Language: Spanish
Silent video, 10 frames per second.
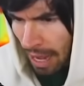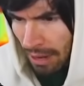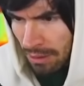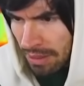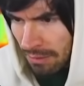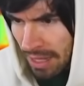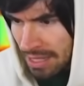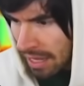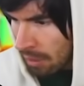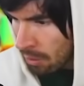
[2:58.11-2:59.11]
las cosas
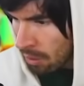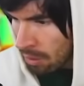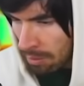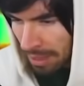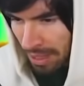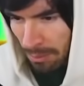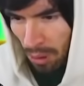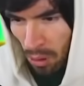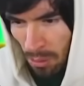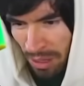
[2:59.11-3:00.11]
básicas del juego, como por
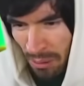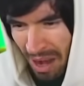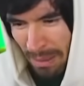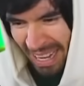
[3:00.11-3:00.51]
ejemplo cómo poner una